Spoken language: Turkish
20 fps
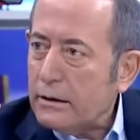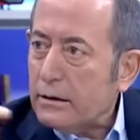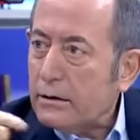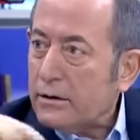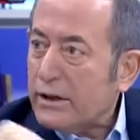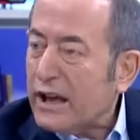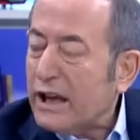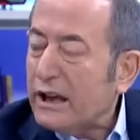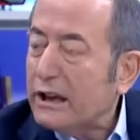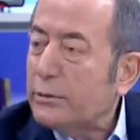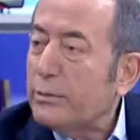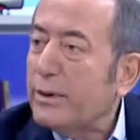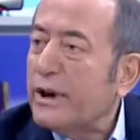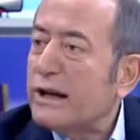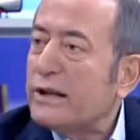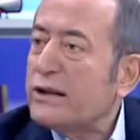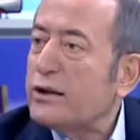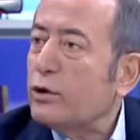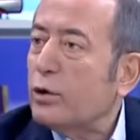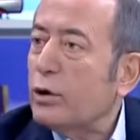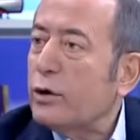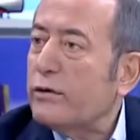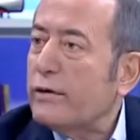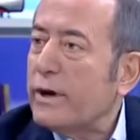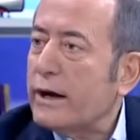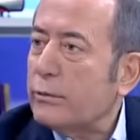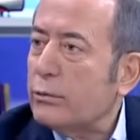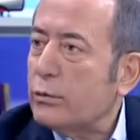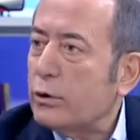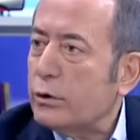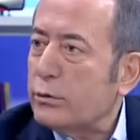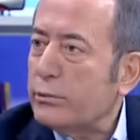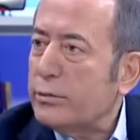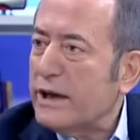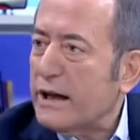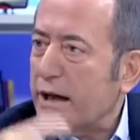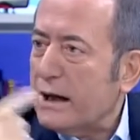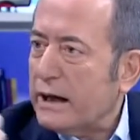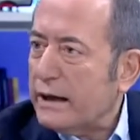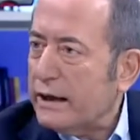kendi partisine oy vermiyor.
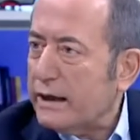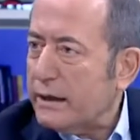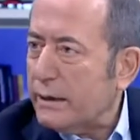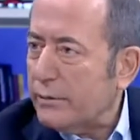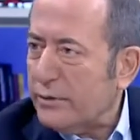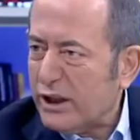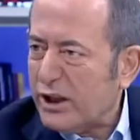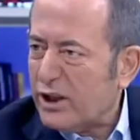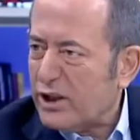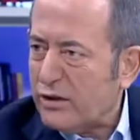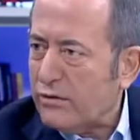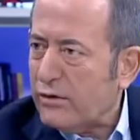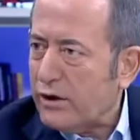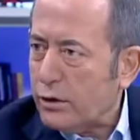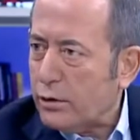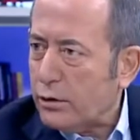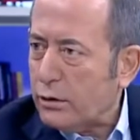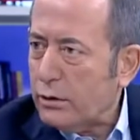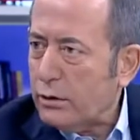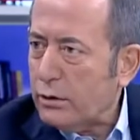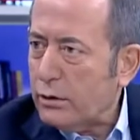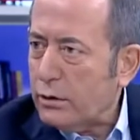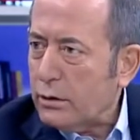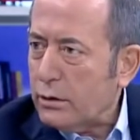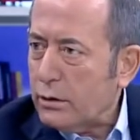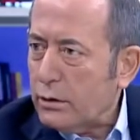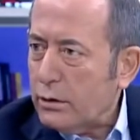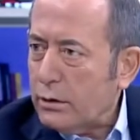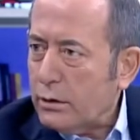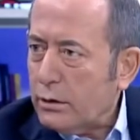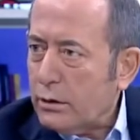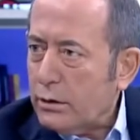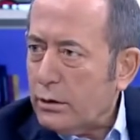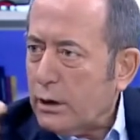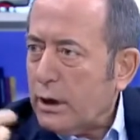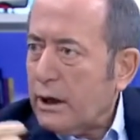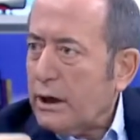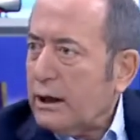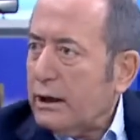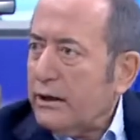Bir ailede bir kişi veriyor,
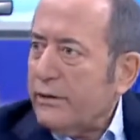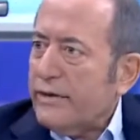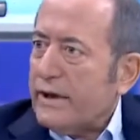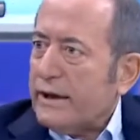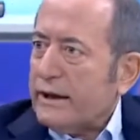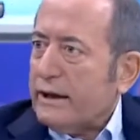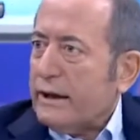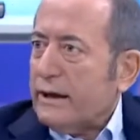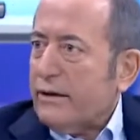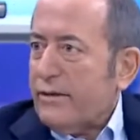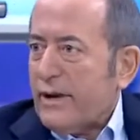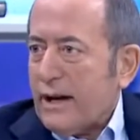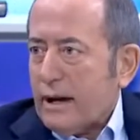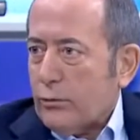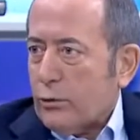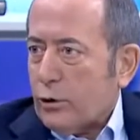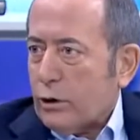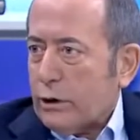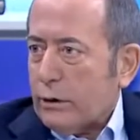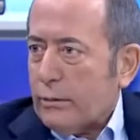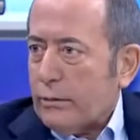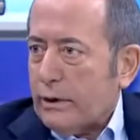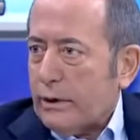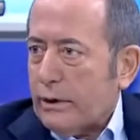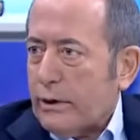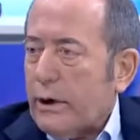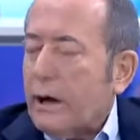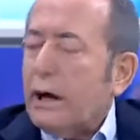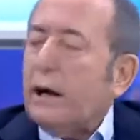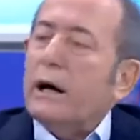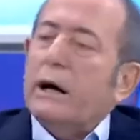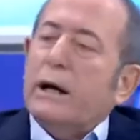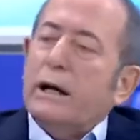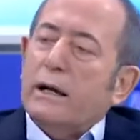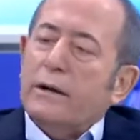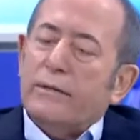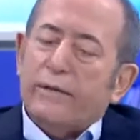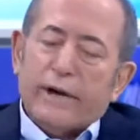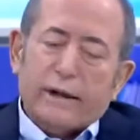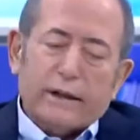aile fertleri vermiyor gibi.
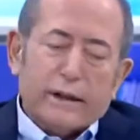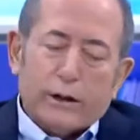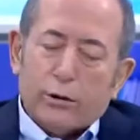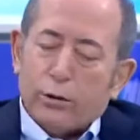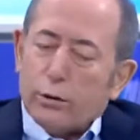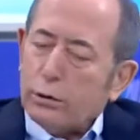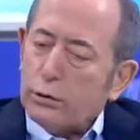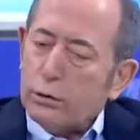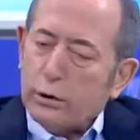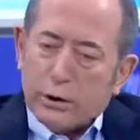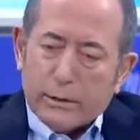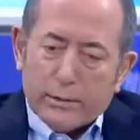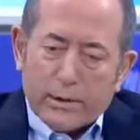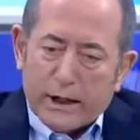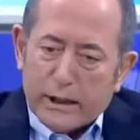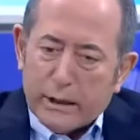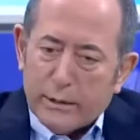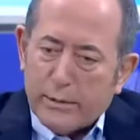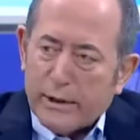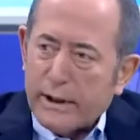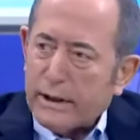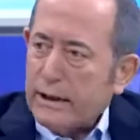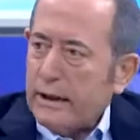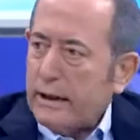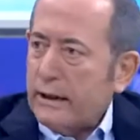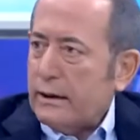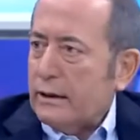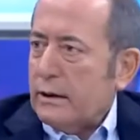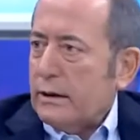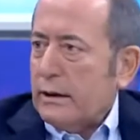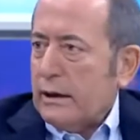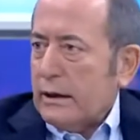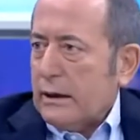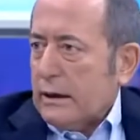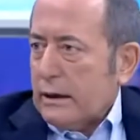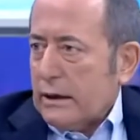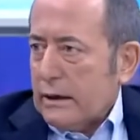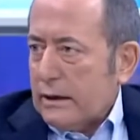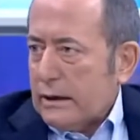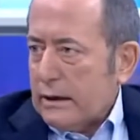Aile fertleri olduğu gibi aynı partiye
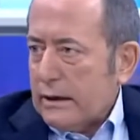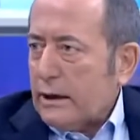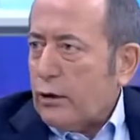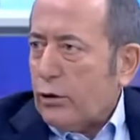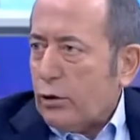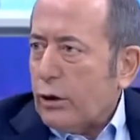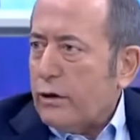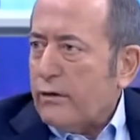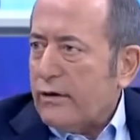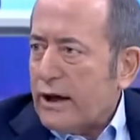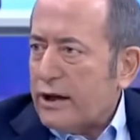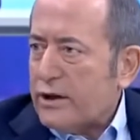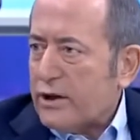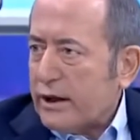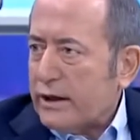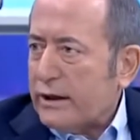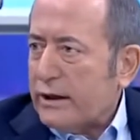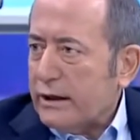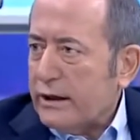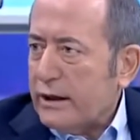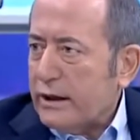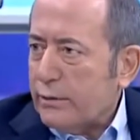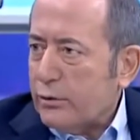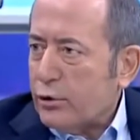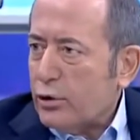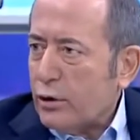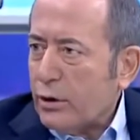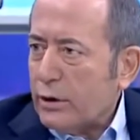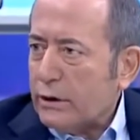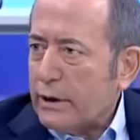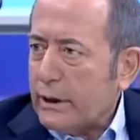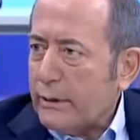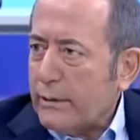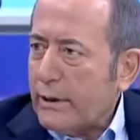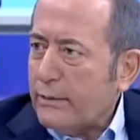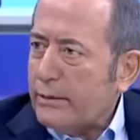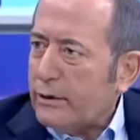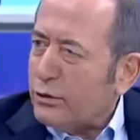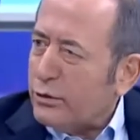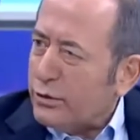oy verecektir diye bir şey yok tabii
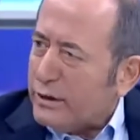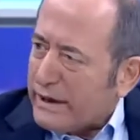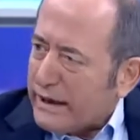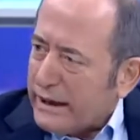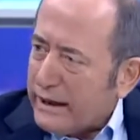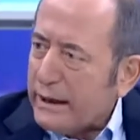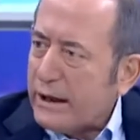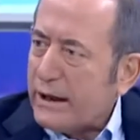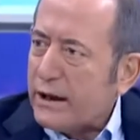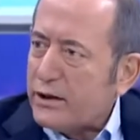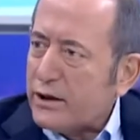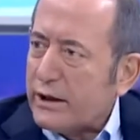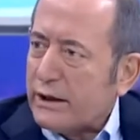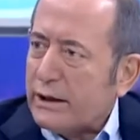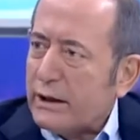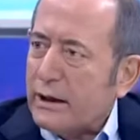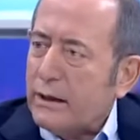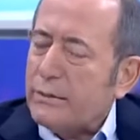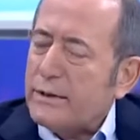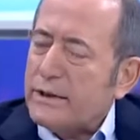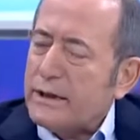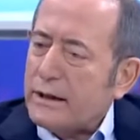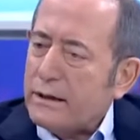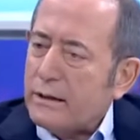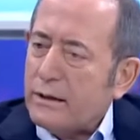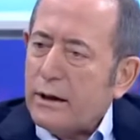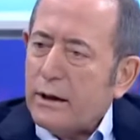ama Türkiye'nin gerçekleri bizi